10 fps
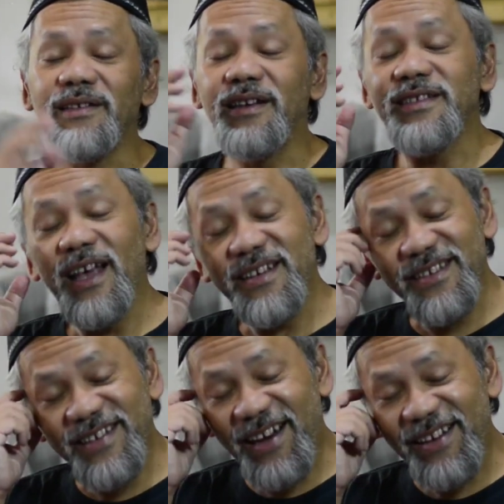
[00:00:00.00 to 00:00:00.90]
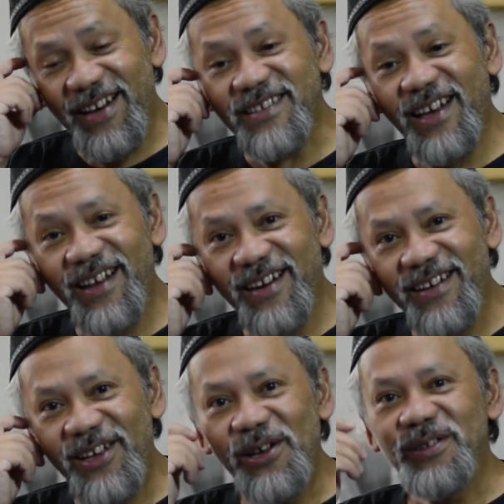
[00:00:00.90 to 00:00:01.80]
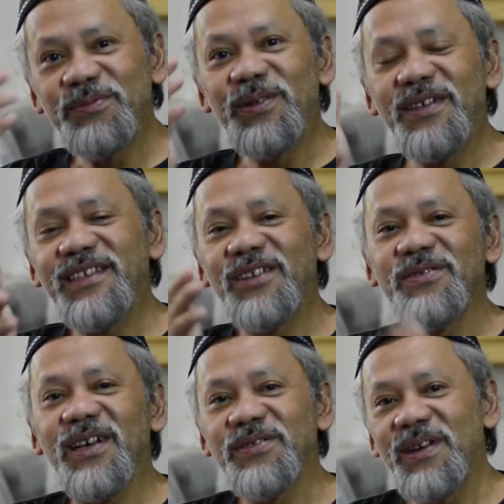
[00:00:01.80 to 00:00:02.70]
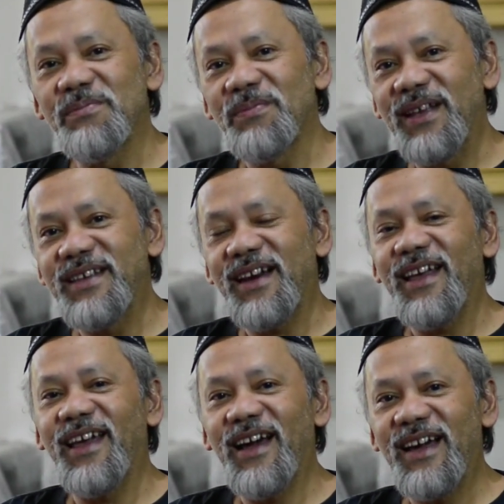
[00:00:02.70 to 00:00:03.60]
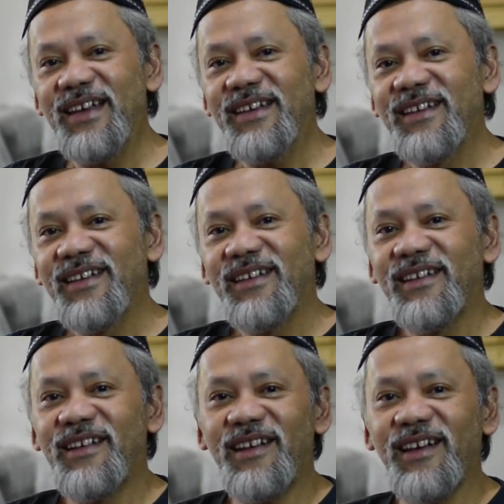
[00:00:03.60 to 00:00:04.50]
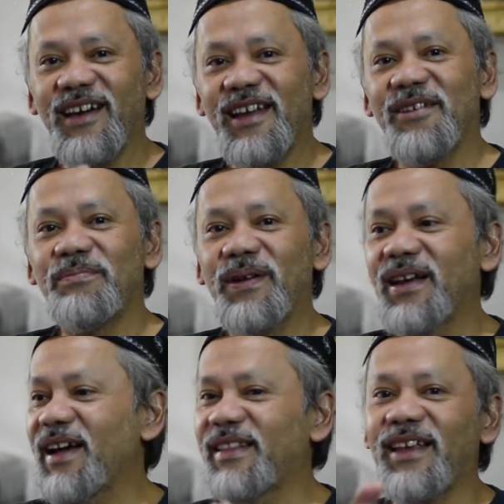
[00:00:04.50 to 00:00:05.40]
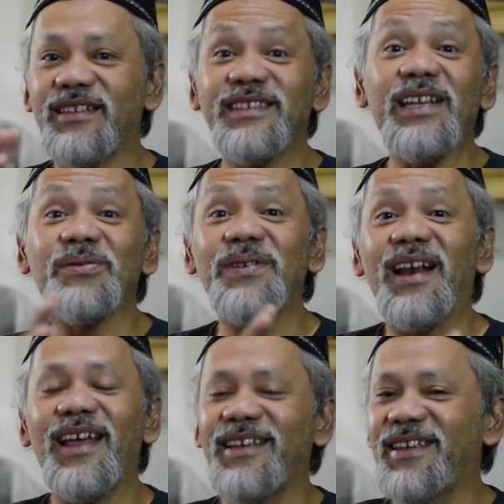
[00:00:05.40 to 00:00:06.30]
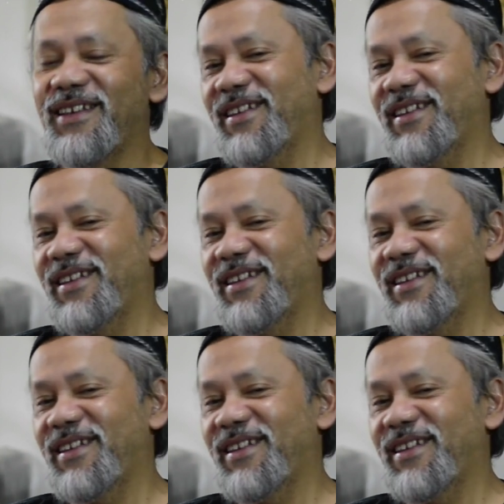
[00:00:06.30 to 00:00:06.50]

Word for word: Jadi saya secara tidak sadar sebetulnya saya juga sudah mempelajari AI dengan pendekatan satunya lagi